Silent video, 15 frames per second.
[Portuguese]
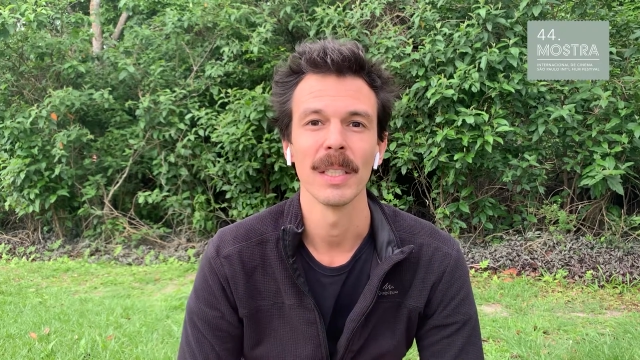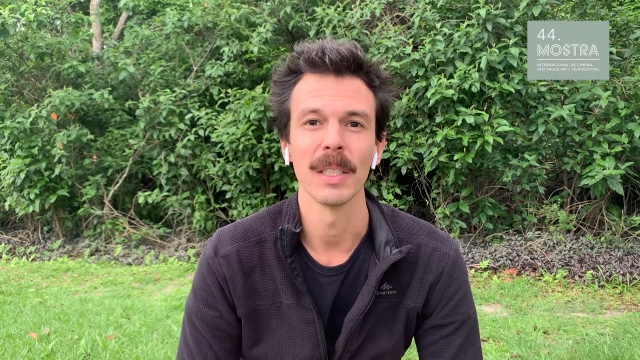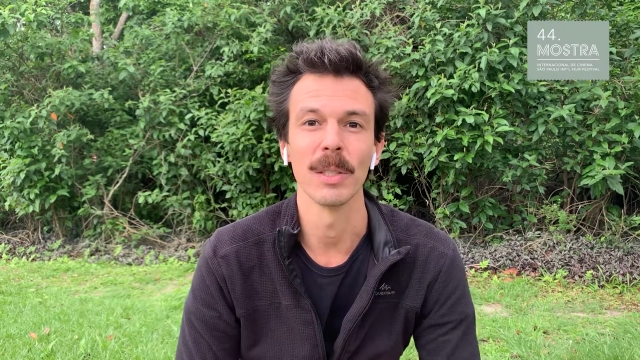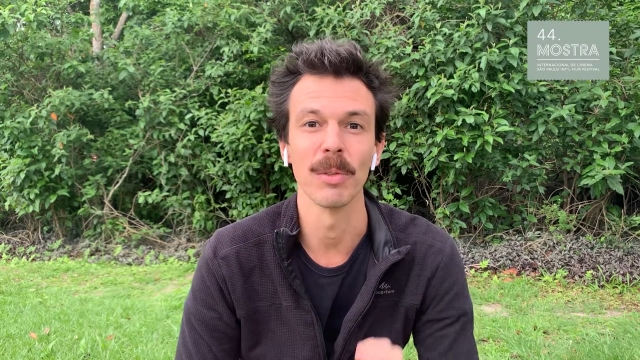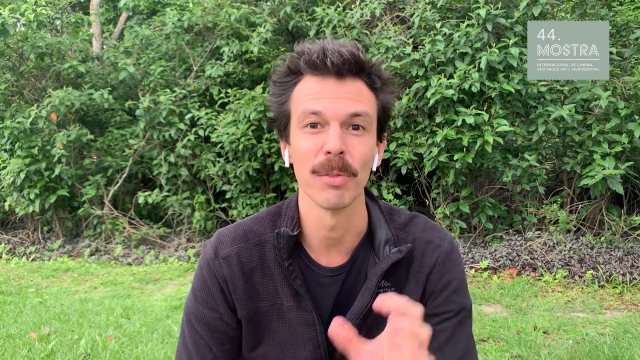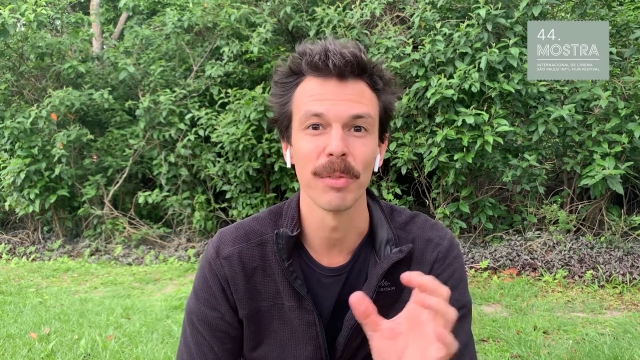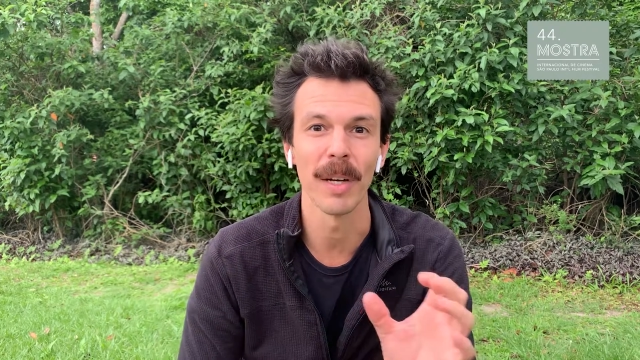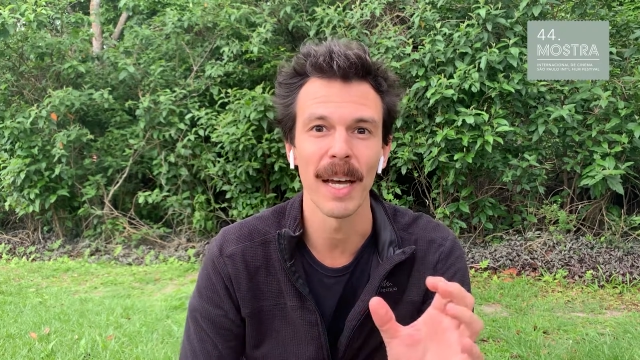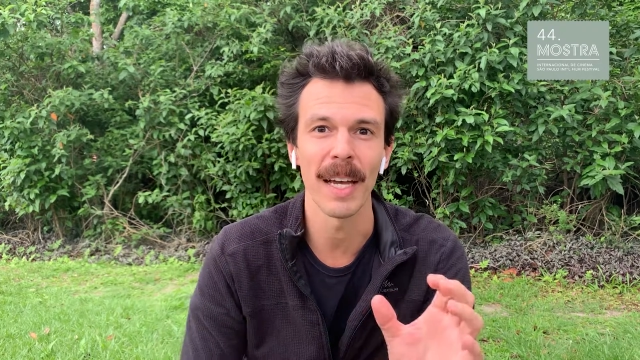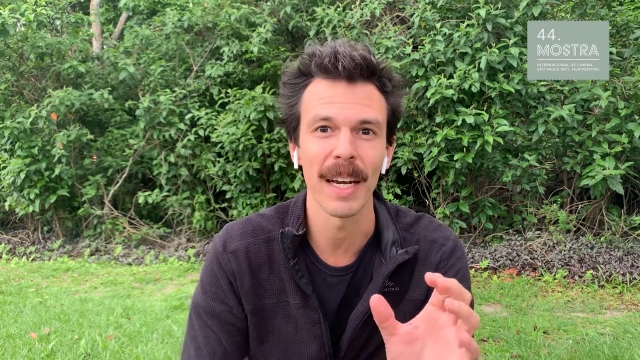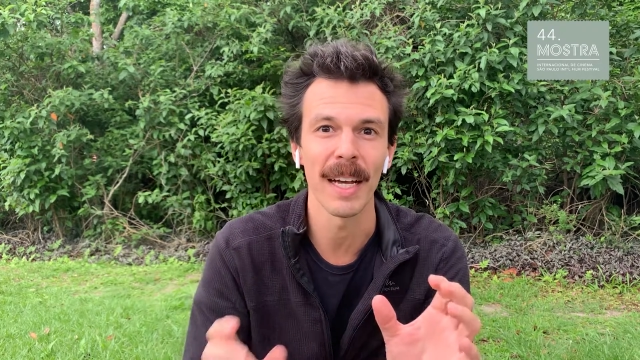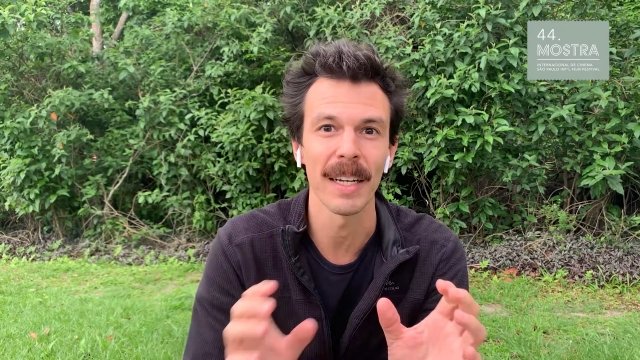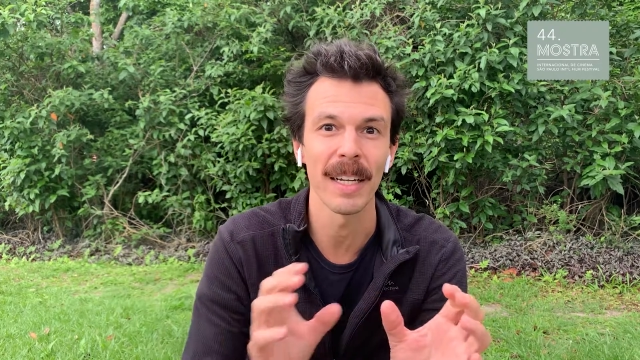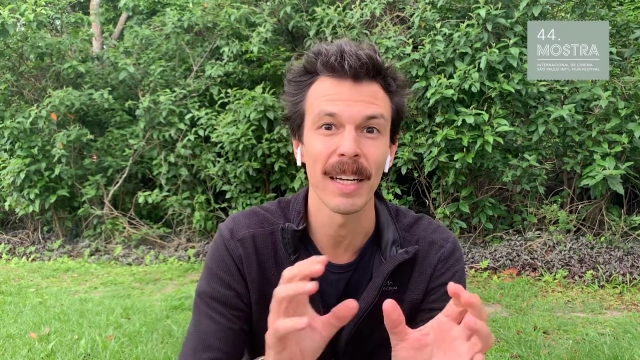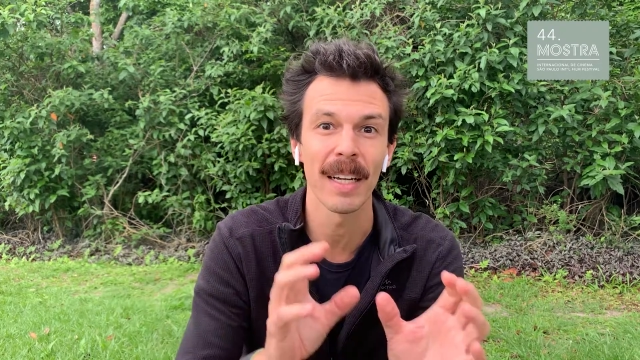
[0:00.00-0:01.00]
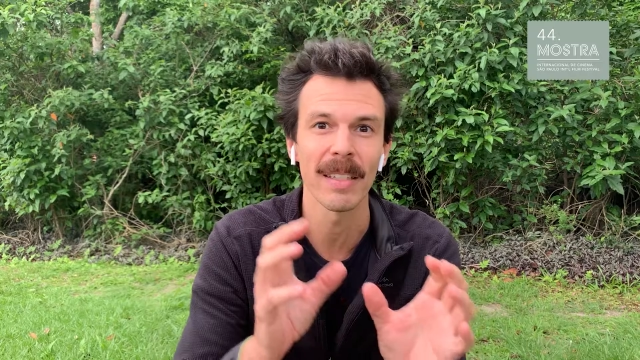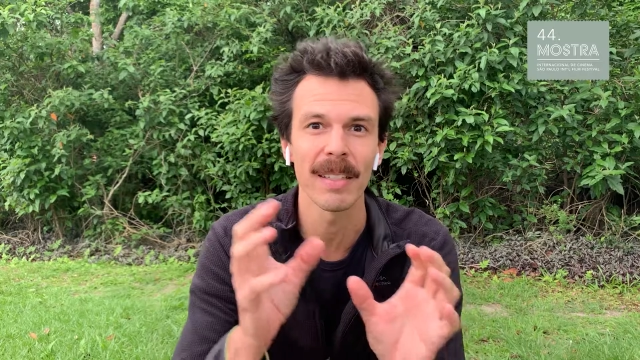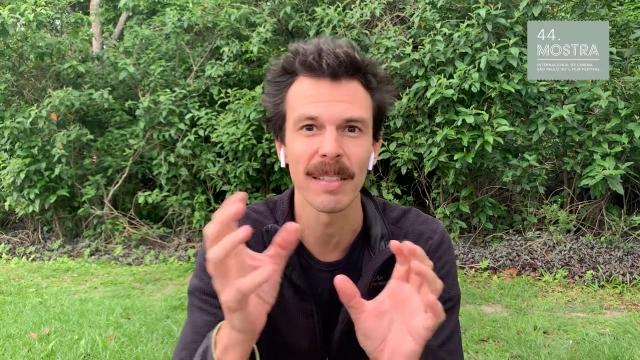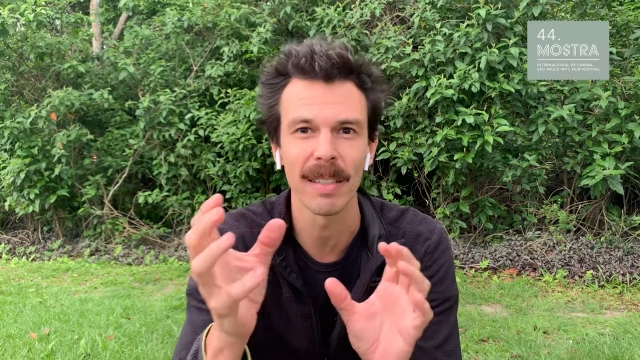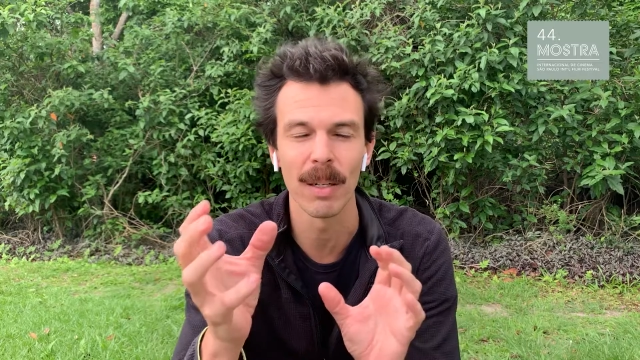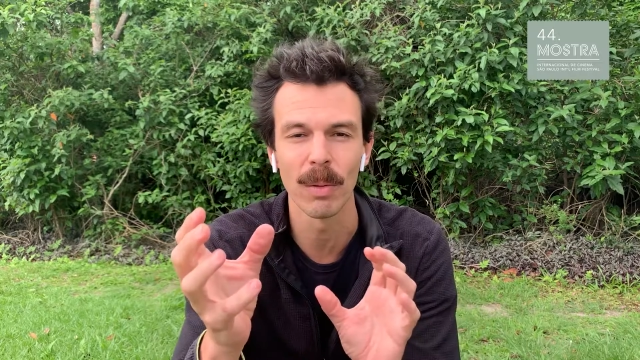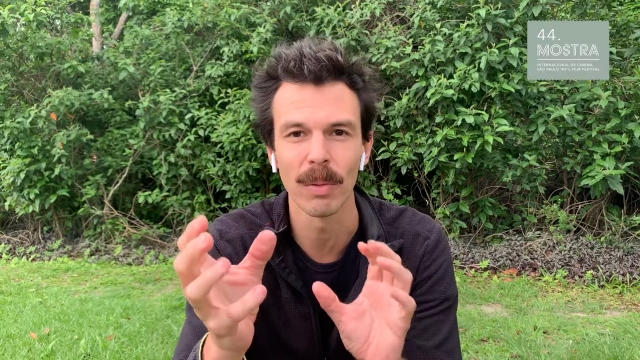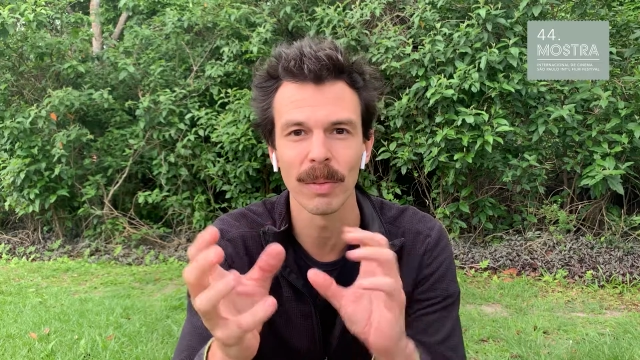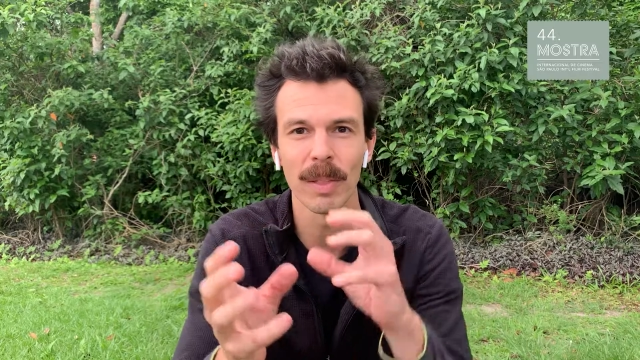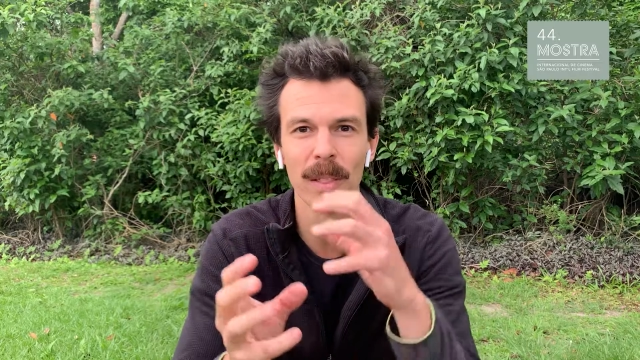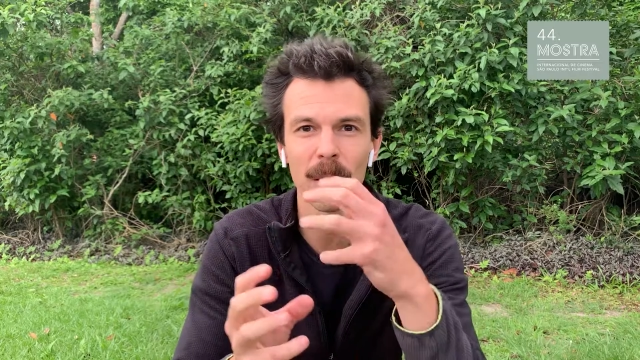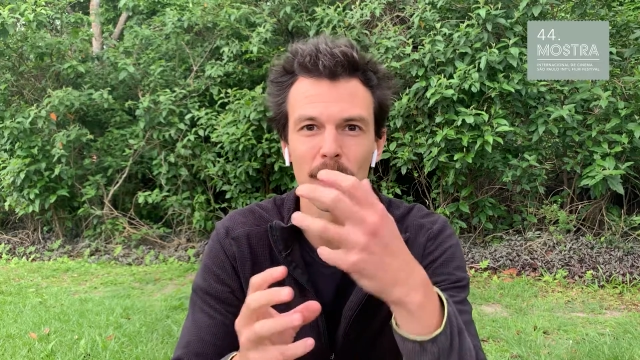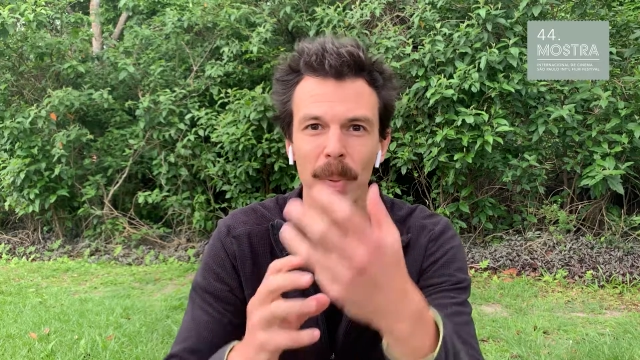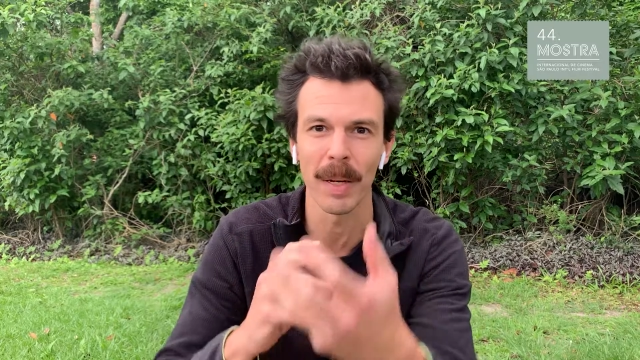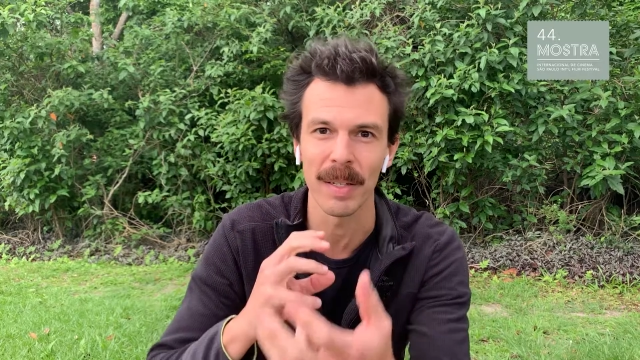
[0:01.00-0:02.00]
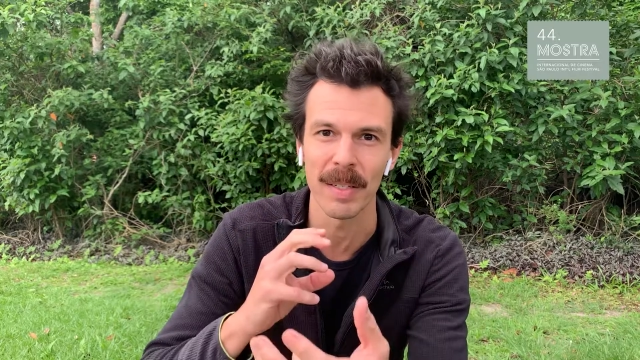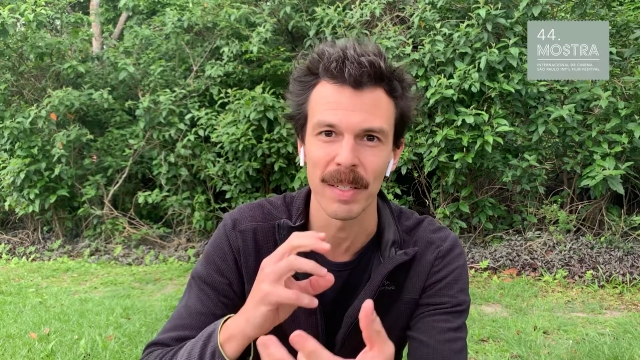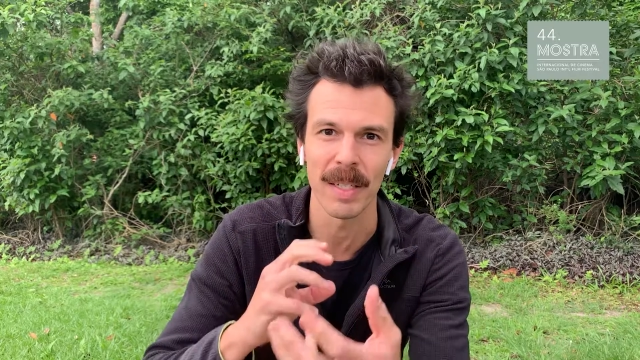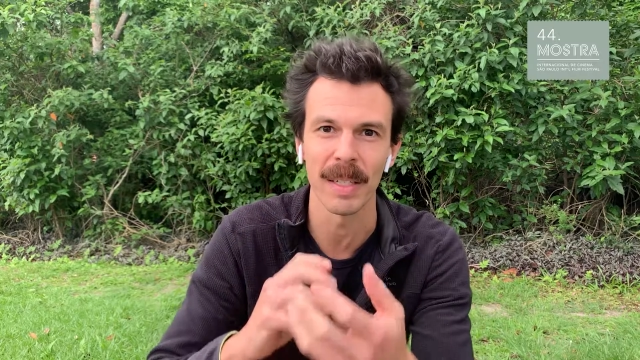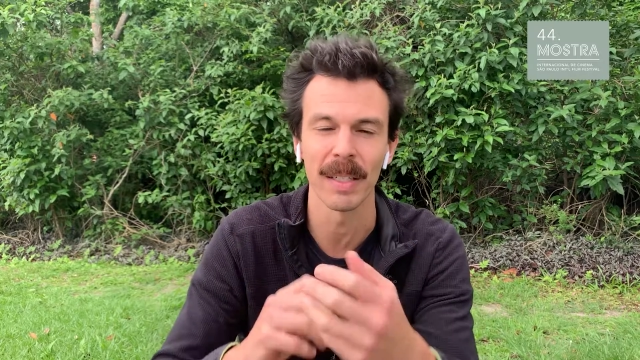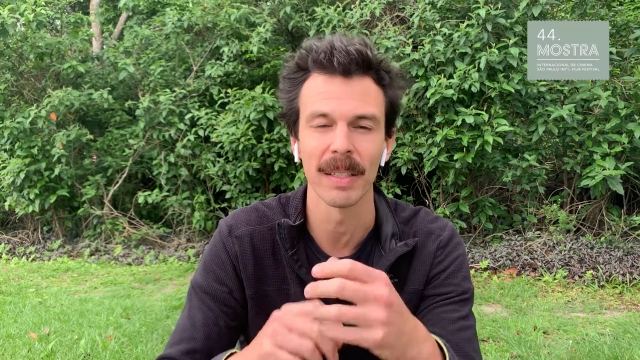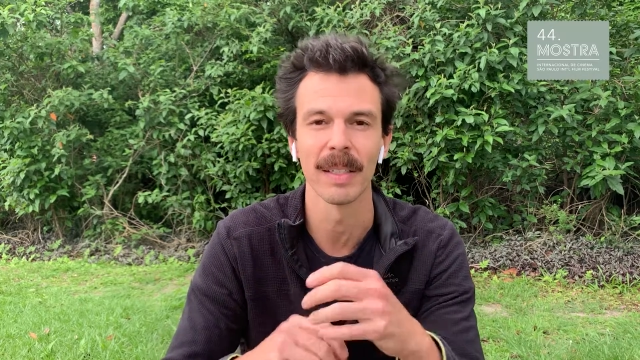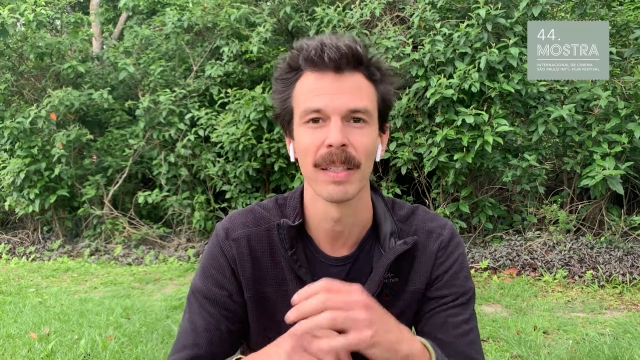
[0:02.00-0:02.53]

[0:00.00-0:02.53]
e o Ver é a negação desse prazer,